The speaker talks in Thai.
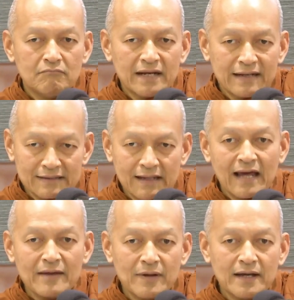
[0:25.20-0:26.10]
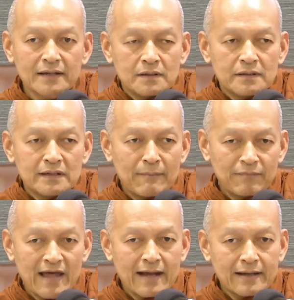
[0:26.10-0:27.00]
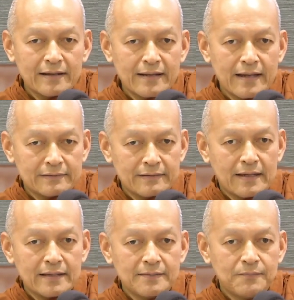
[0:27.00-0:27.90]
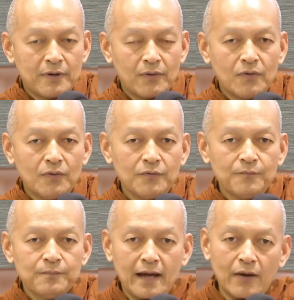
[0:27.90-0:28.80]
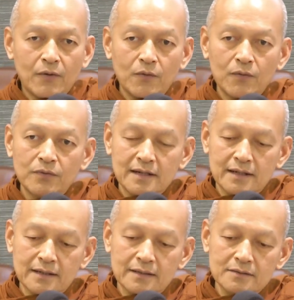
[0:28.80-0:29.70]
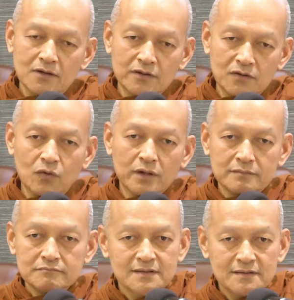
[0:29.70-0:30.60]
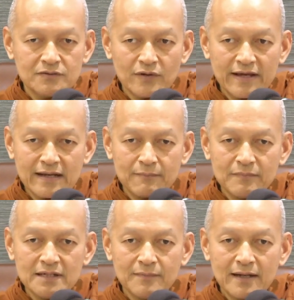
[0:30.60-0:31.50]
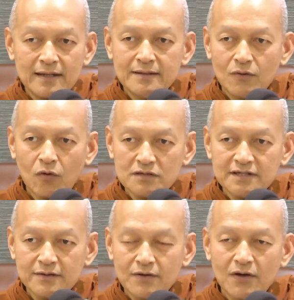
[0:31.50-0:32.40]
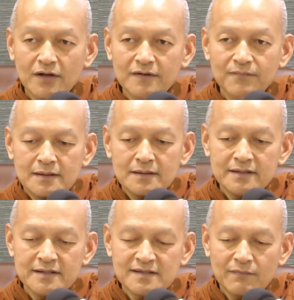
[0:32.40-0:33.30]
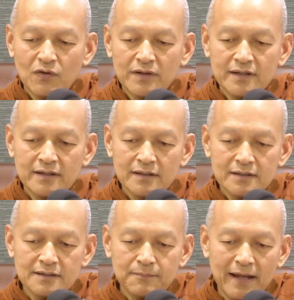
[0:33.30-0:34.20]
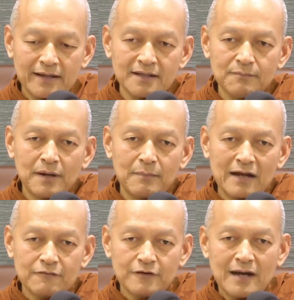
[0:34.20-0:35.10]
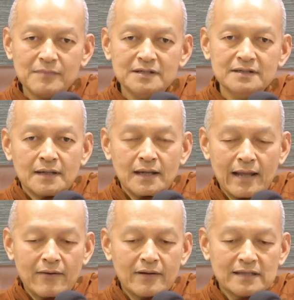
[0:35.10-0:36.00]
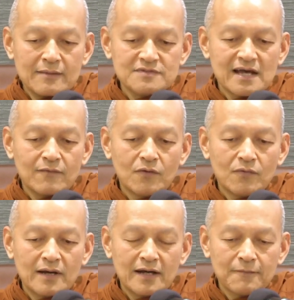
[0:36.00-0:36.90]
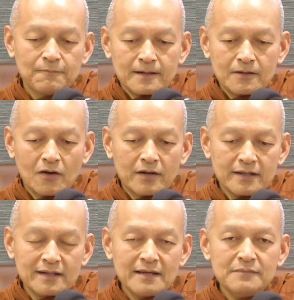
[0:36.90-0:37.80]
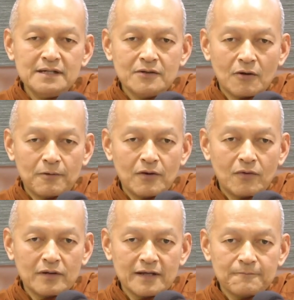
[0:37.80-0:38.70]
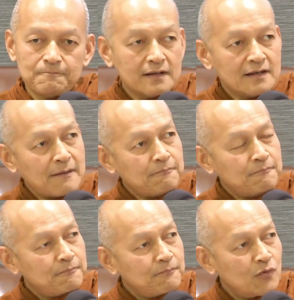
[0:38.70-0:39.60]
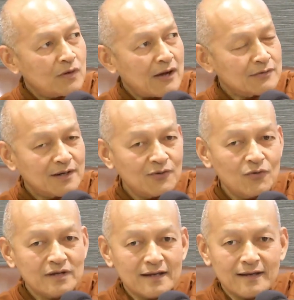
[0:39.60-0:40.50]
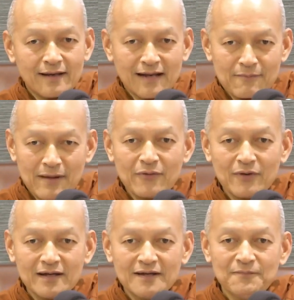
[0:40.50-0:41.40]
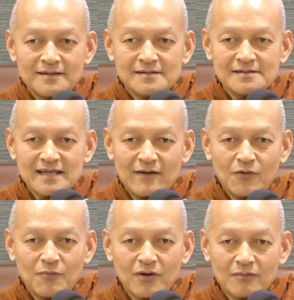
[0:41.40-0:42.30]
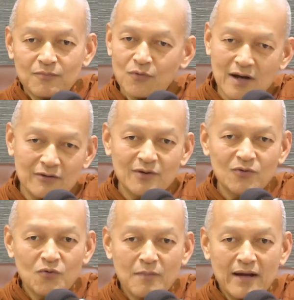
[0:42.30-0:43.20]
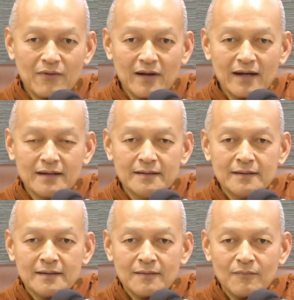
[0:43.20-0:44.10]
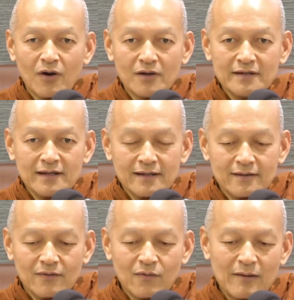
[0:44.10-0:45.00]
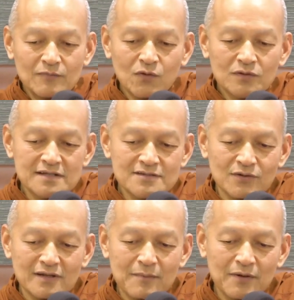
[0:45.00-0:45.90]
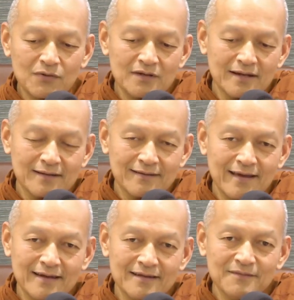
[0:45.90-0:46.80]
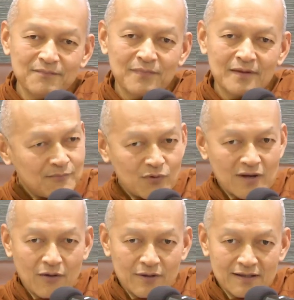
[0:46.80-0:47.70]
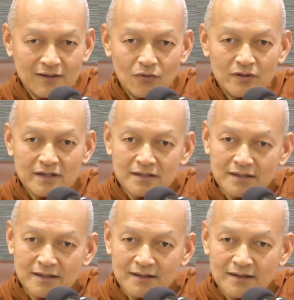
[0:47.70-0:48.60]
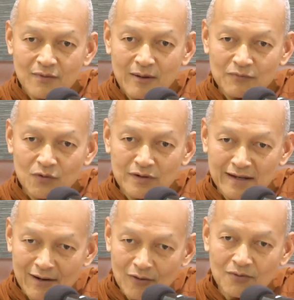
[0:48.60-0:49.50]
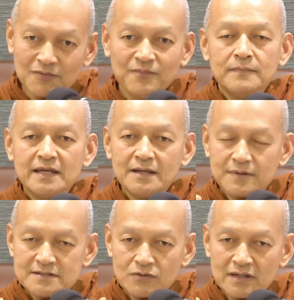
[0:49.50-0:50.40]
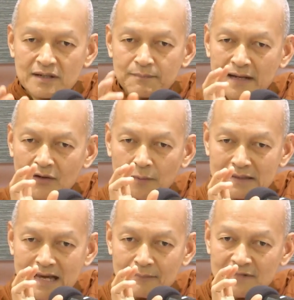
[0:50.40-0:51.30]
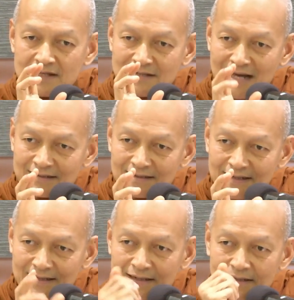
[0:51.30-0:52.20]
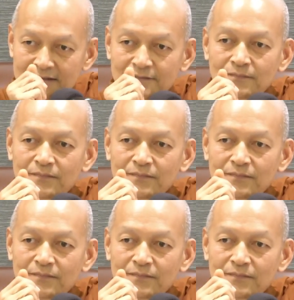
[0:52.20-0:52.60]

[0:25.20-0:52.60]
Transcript: มันอันตรายมาก น้ำหนักขนาดไหน พระองค์เอาเอก้อนกรวดอยู่ในกำมือมา 6-7 ก้อน หรืออีกสำนวนหนึ่งก็คือแผ่นหินประมาณฝ่ามือ แล้วก็ถามสาวกว่าก้อนหินในมือของพระองค์เนี่ยกับภูเขาทั้งลูกเนี่ยอันไหนมากกว่ากัน สาวกบอกภูเขาทั้งลูกมากกว่า บอกเนี่ยความทุกข์ที่สุดในมนุษย์เนี่ยแค่นี้ ภูเขาหินทั้งลูกนี่คือความทุกข์ในนรกอีกพระสูตรหนึ่งเป็นรูปธรรมที่ชัดขึ้นอีกนิดนึง